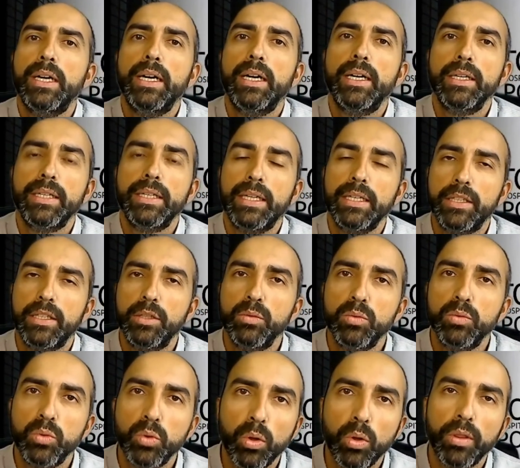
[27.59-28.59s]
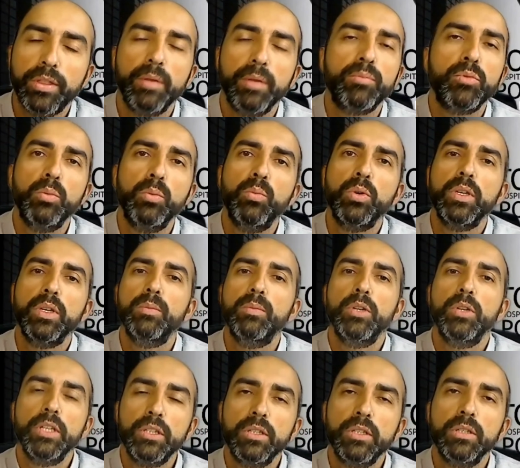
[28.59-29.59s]
ah, y que tiene un concepto muy
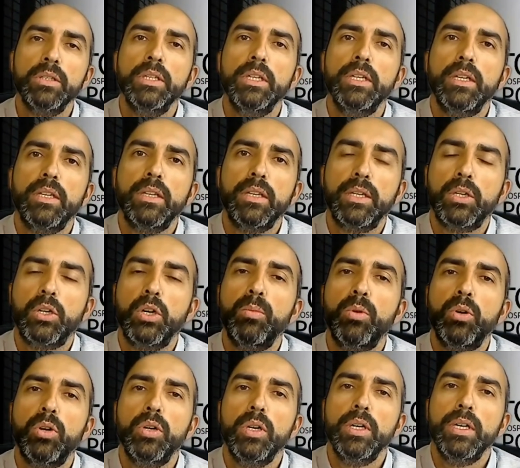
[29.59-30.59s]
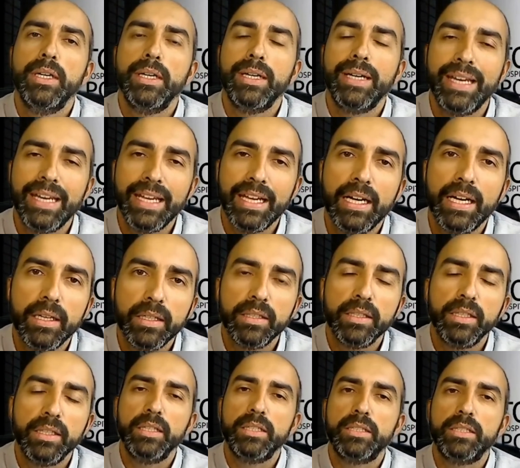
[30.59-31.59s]
bonito de cómo crea
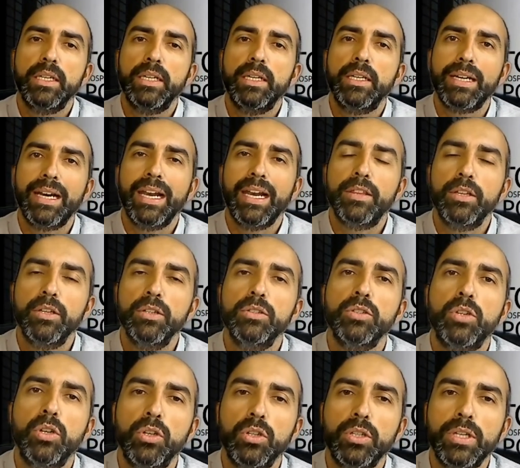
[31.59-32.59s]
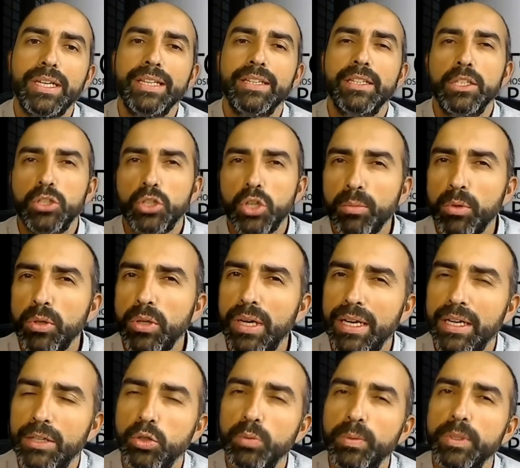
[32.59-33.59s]
esa relación con los clientes, cómo
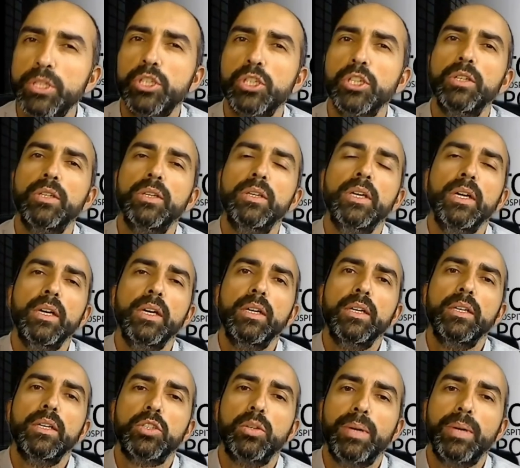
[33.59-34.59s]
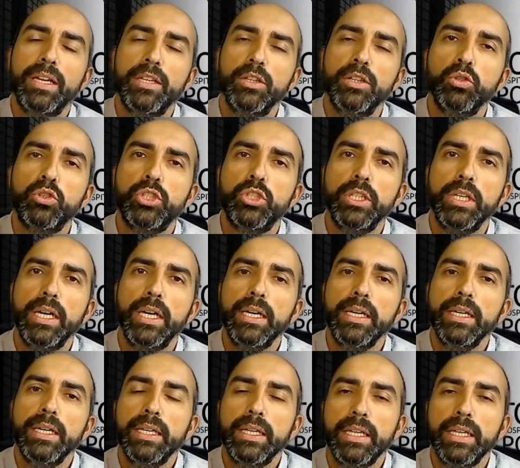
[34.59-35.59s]
su visión sobre la industria
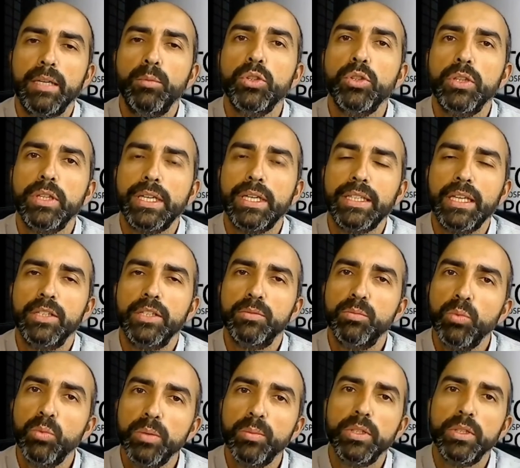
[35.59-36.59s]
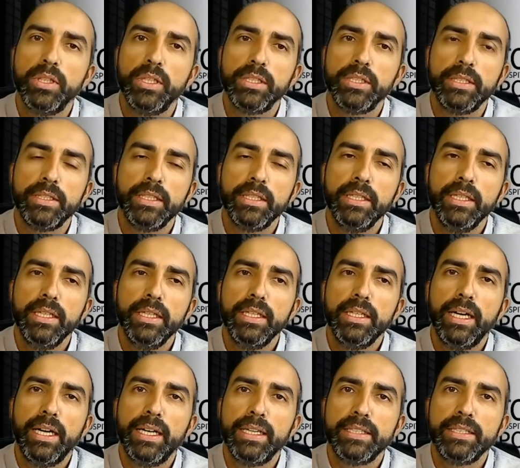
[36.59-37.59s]
y el mundo digital es muy, muy interesante.
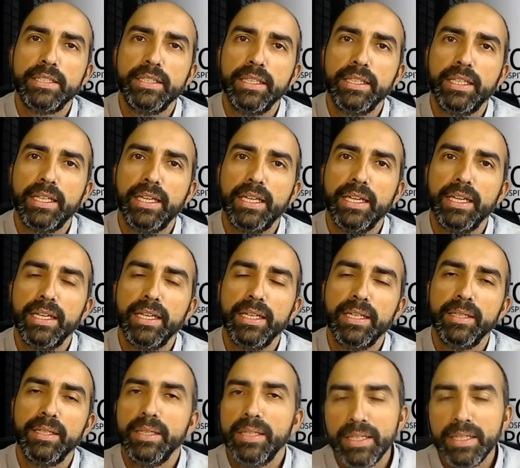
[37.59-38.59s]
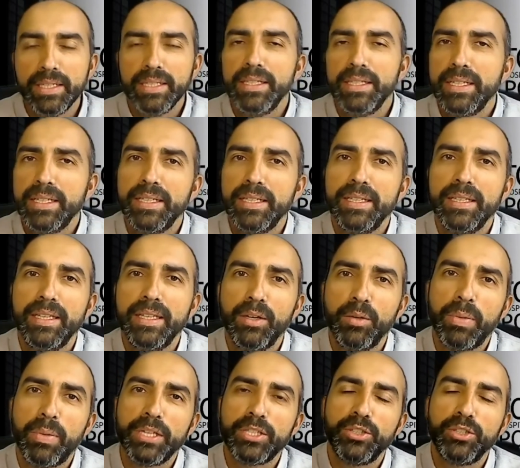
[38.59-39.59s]
Así que de
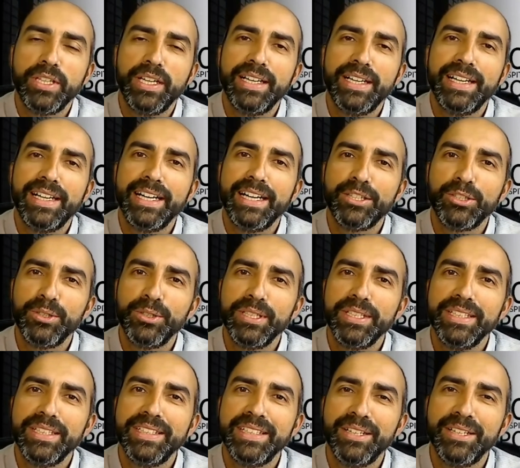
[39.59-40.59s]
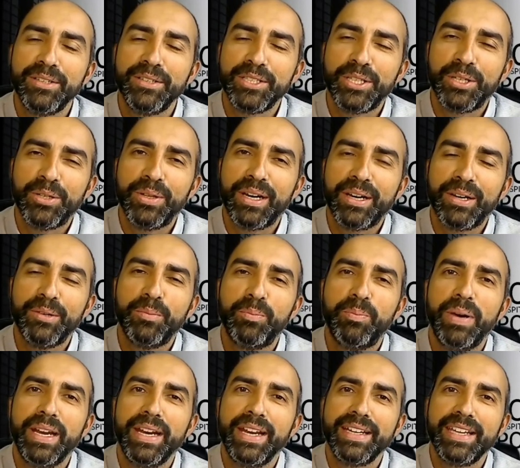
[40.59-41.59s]
hoy paso ya a Tony, eh, saludarlo
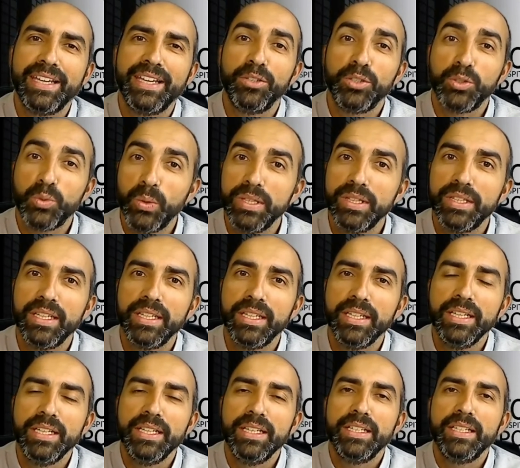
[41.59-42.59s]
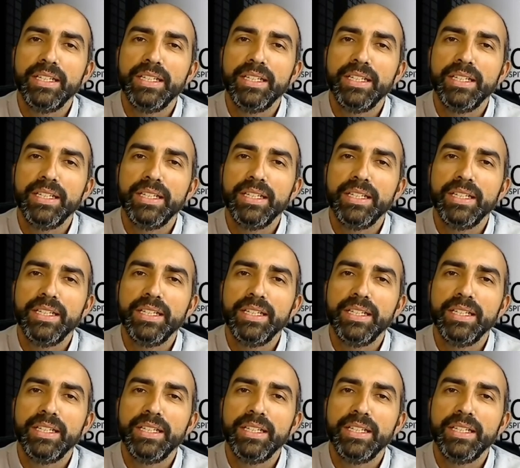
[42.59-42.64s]
para que nos cuente